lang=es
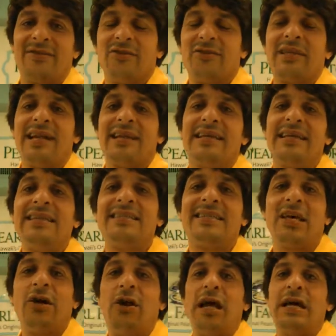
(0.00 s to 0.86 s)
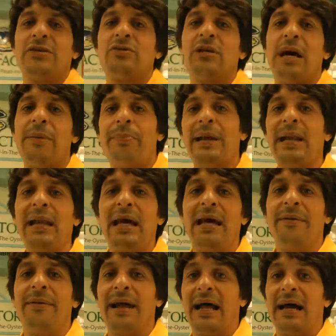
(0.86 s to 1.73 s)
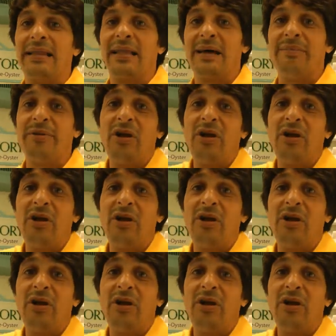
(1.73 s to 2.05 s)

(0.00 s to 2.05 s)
Total, 15 dólares una perla es barata.